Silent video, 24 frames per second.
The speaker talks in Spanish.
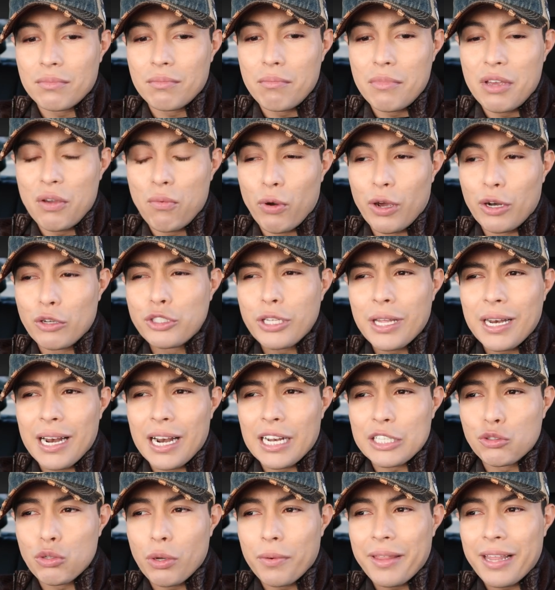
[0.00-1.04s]
mi vuelo sale a
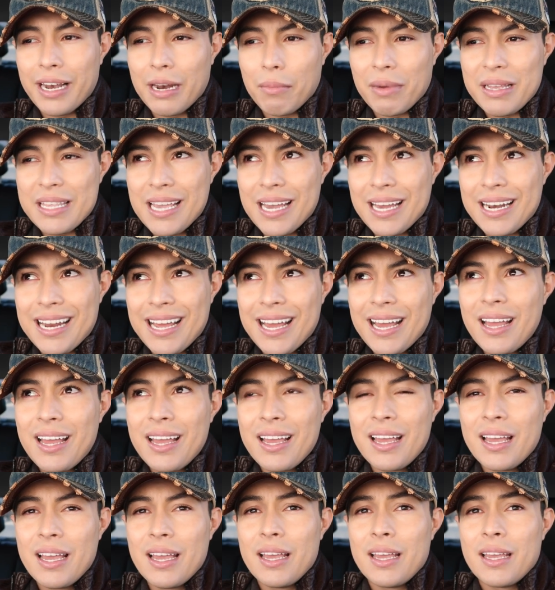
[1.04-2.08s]
las 9 de la mañana
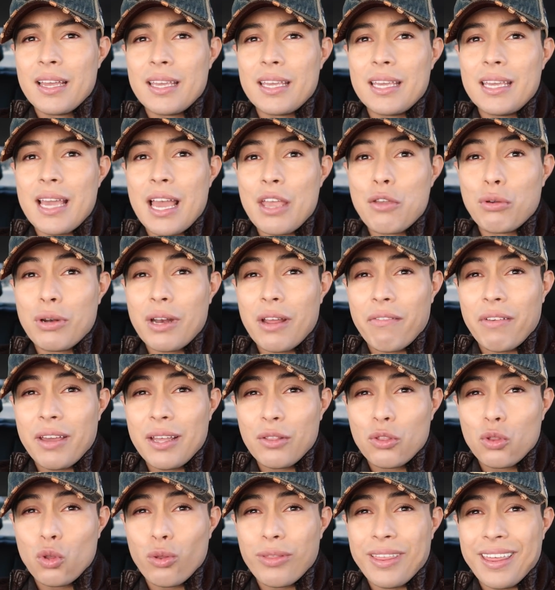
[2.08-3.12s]
y hay un
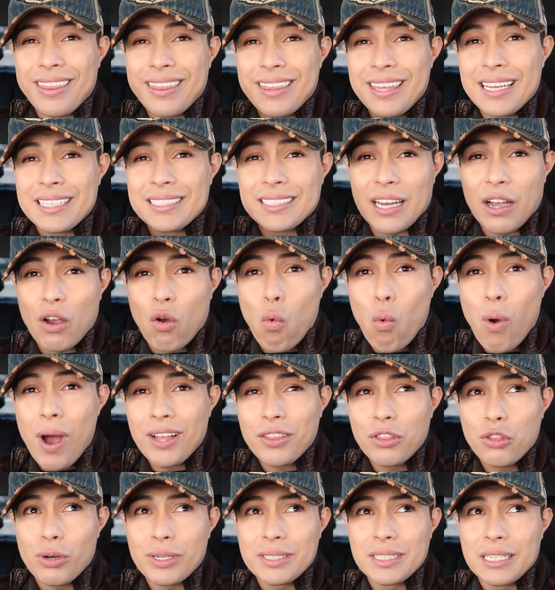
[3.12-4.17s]
evento de 10 a
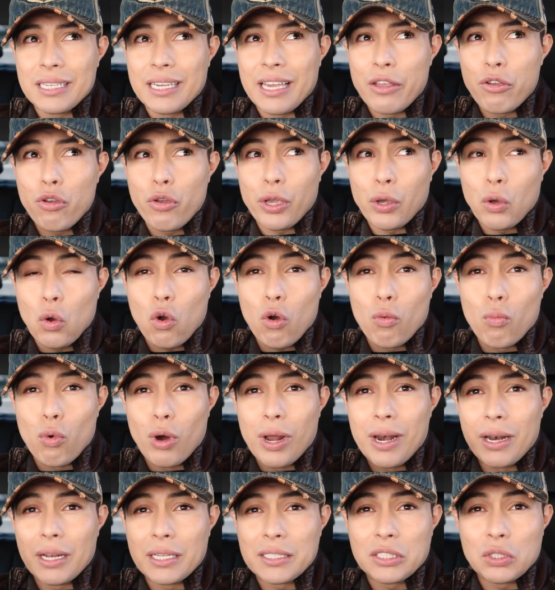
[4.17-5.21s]
4, así que yo llego
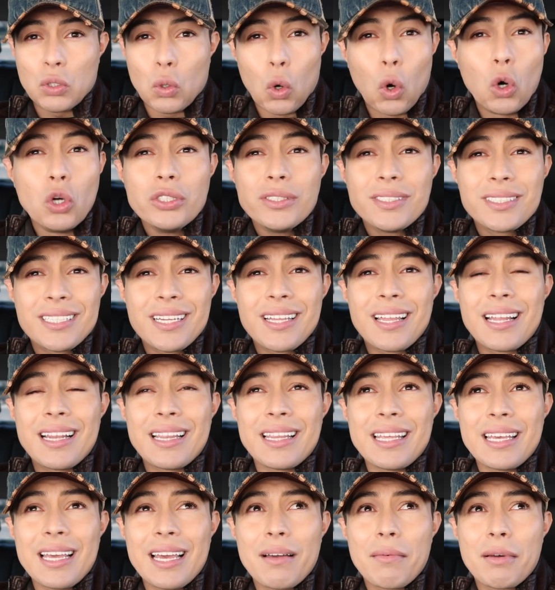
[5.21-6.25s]
como a las 11
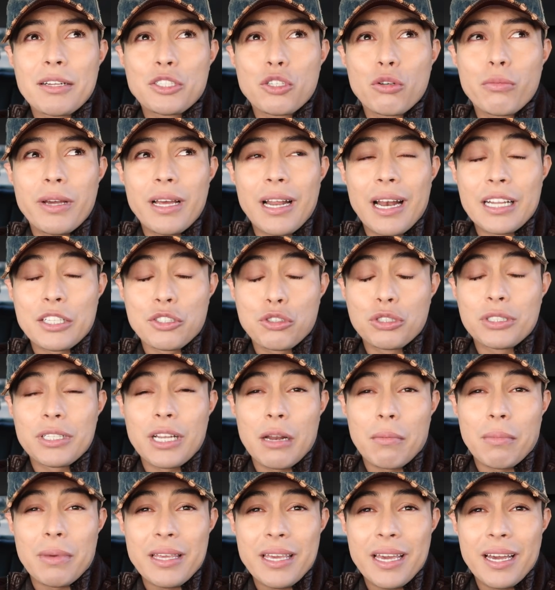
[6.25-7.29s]
del día, más o menos a las 11
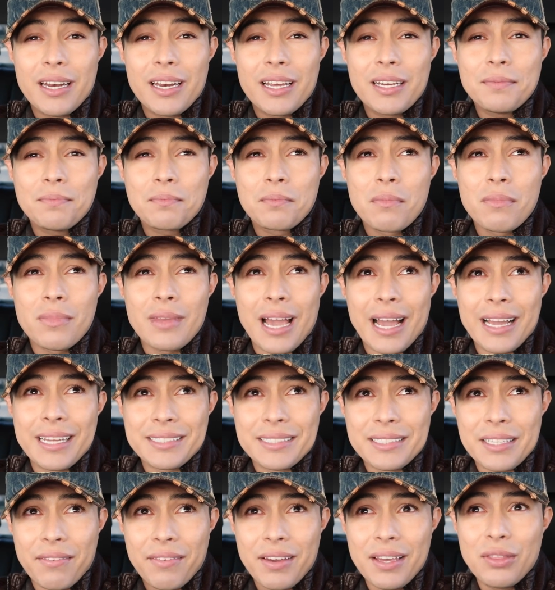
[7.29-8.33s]
de la mañana, a
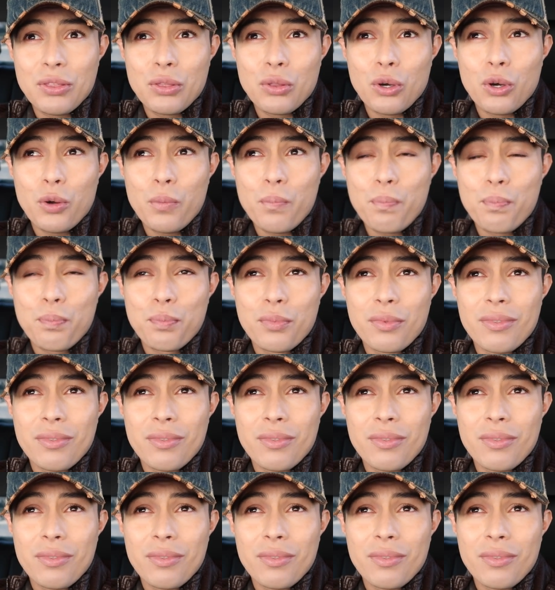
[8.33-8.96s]
este evento.